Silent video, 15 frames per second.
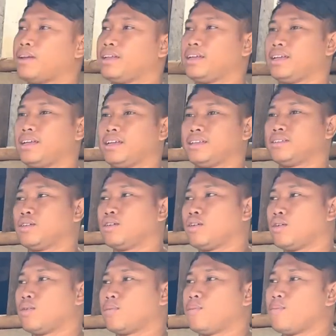ini
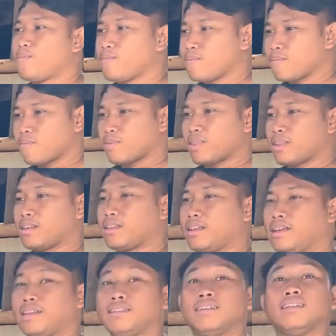cukup
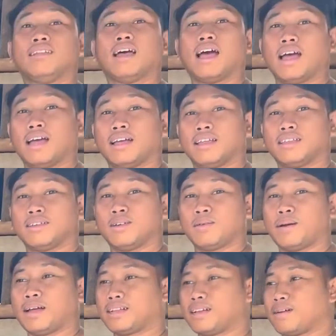sedikit jinak
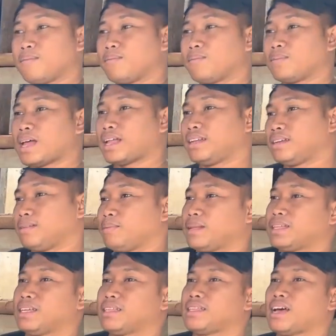cuma tadi sempat
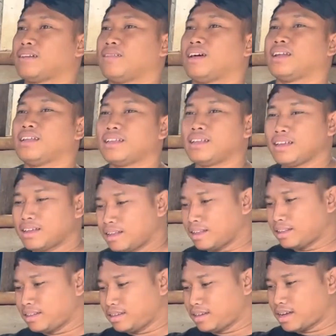kita keluarin
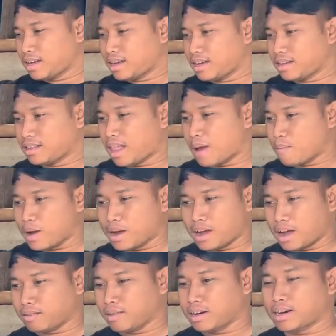dia lama
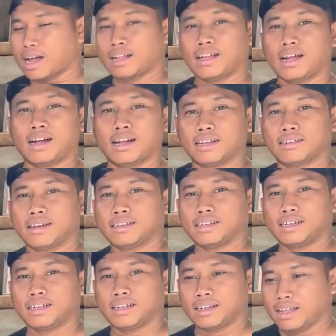nggak keluar kandang ya
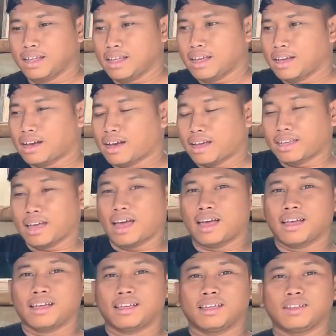jadi kayak
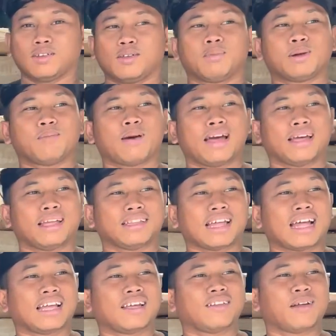itu bermain tanah itu